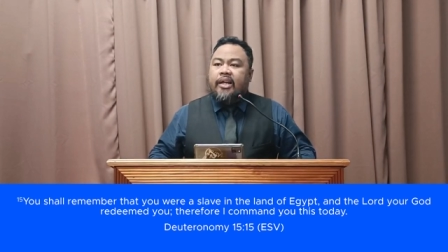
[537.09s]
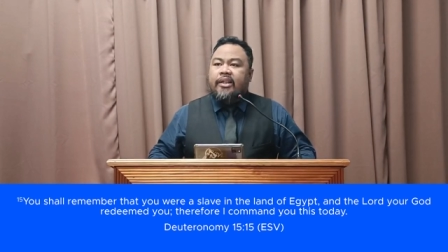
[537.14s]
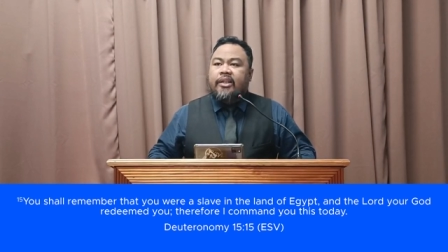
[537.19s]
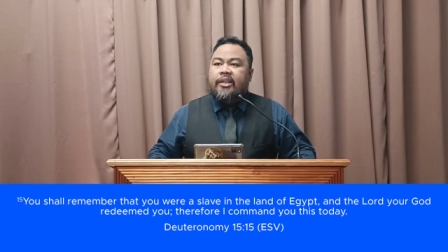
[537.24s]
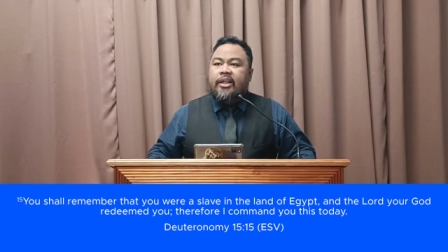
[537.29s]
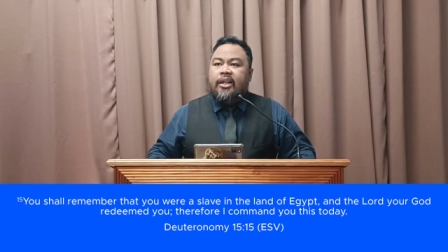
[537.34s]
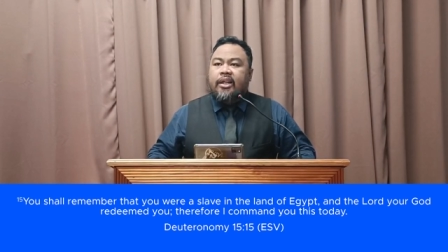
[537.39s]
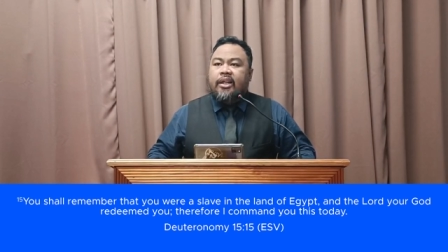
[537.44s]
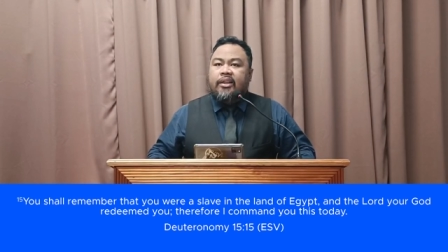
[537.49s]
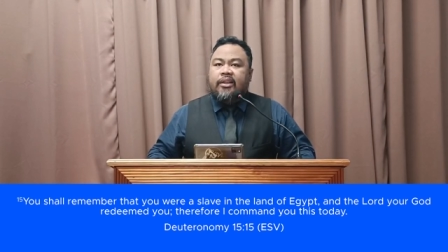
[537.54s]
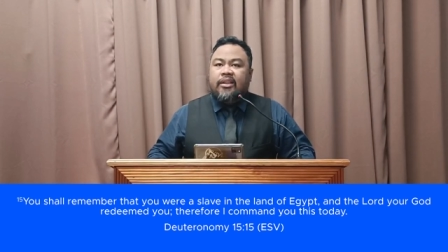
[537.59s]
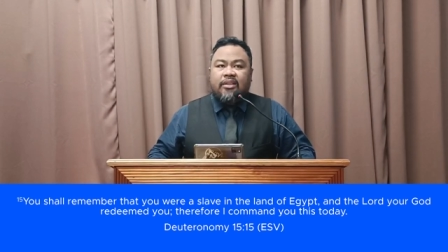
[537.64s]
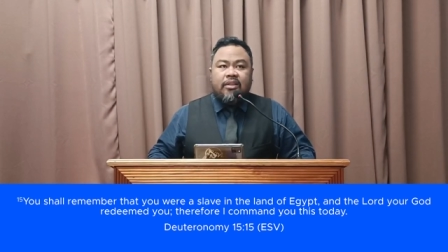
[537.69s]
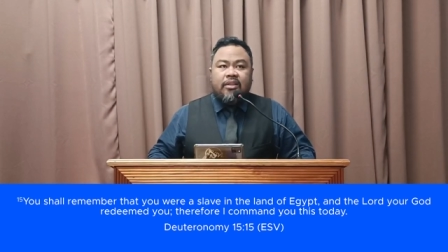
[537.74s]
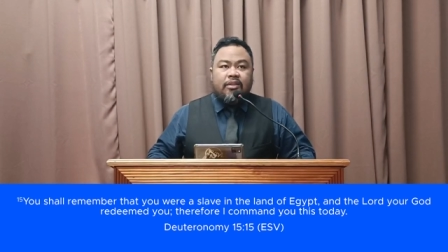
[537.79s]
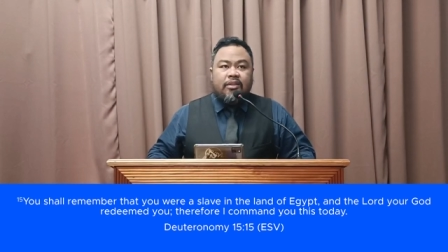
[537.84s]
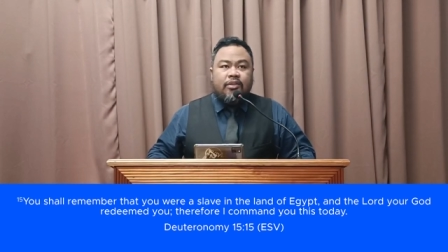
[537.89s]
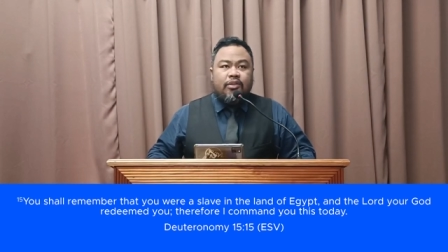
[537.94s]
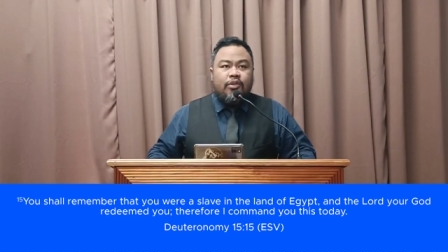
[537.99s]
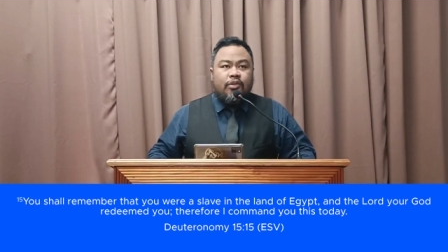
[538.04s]
ng Diyos
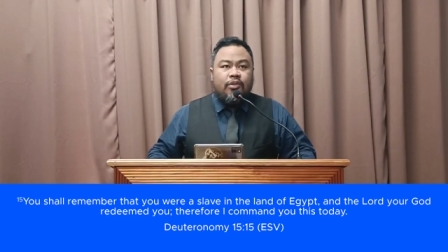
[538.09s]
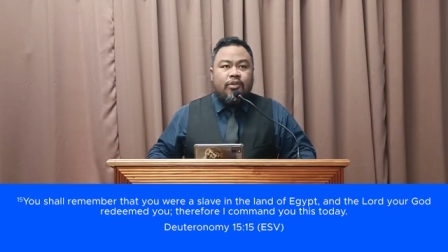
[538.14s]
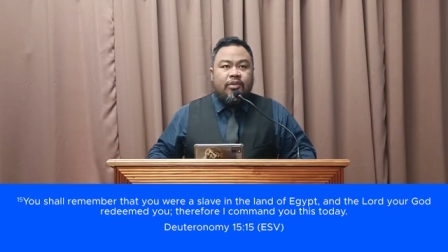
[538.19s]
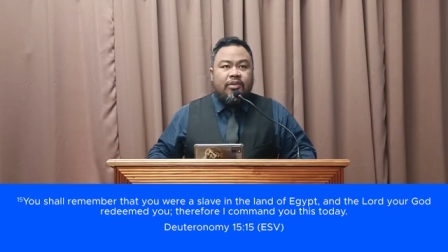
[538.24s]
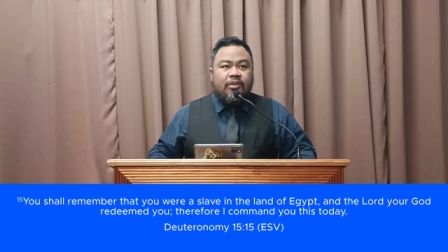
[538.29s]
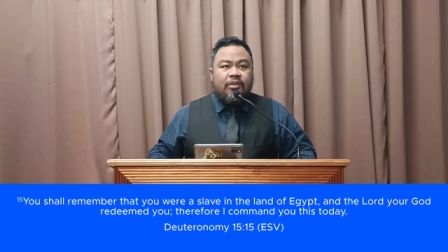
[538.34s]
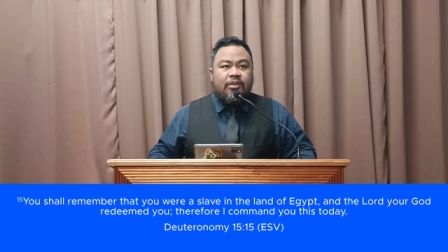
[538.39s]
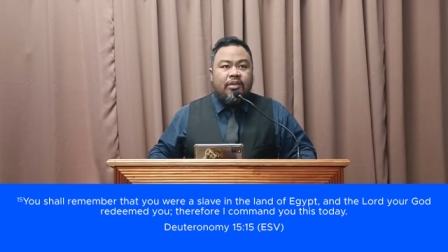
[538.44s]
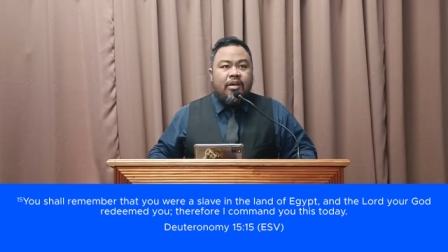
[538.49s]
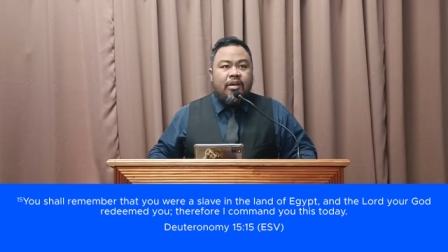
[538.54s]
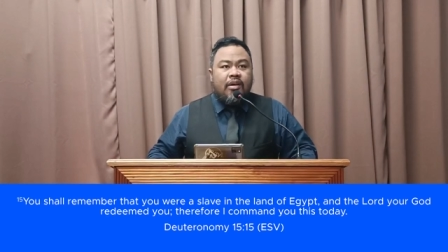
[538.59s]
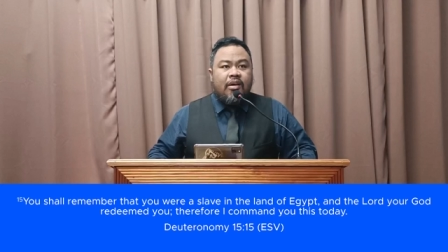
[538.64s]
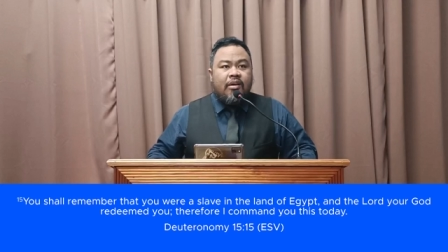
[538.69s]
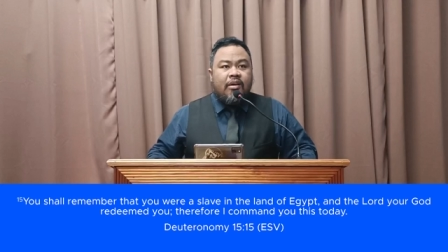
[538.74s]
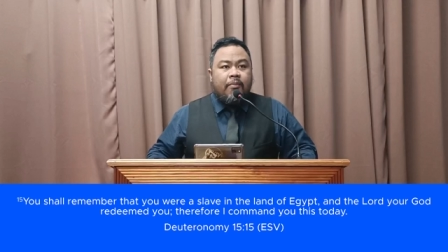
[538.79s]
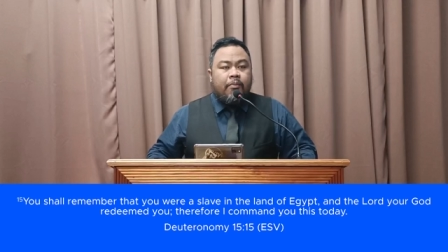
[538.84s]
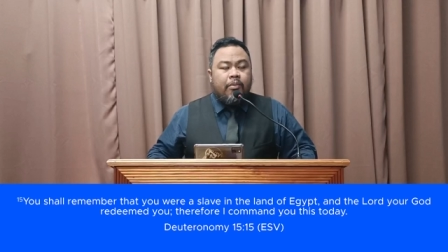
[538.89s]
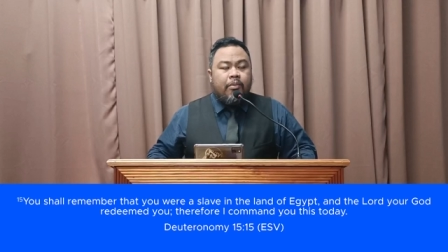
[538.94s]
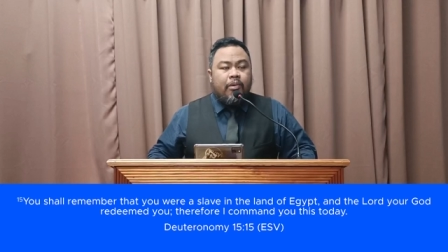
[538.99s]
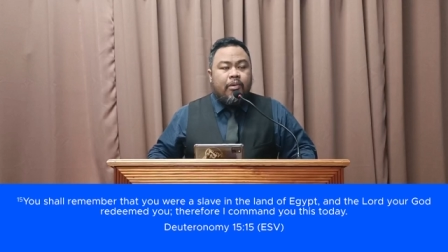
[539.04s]
mula
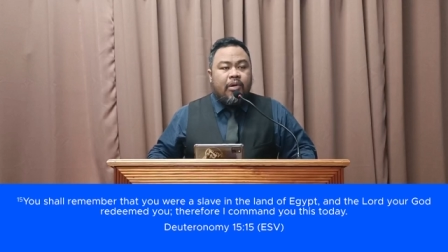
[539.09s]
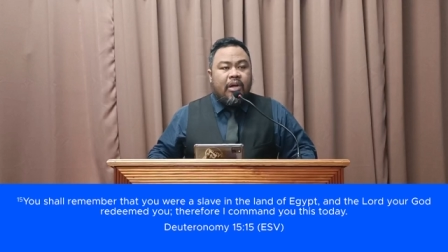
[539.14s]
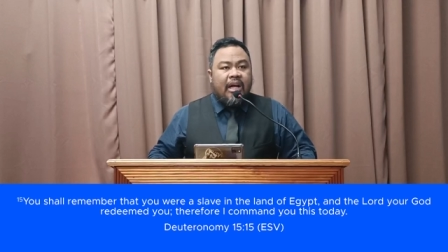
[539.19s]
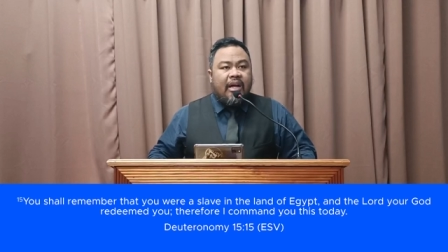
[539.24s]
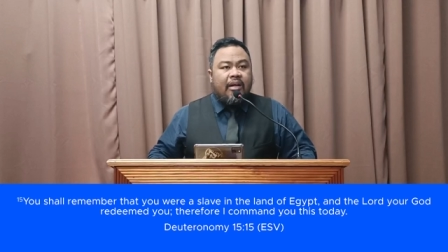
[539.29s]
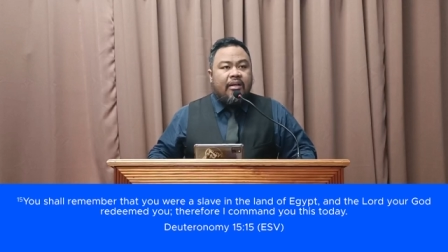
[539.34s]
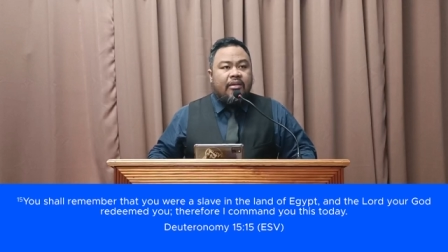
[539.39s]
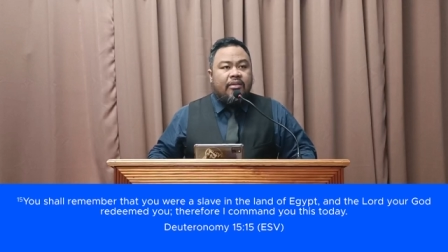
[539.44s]
sa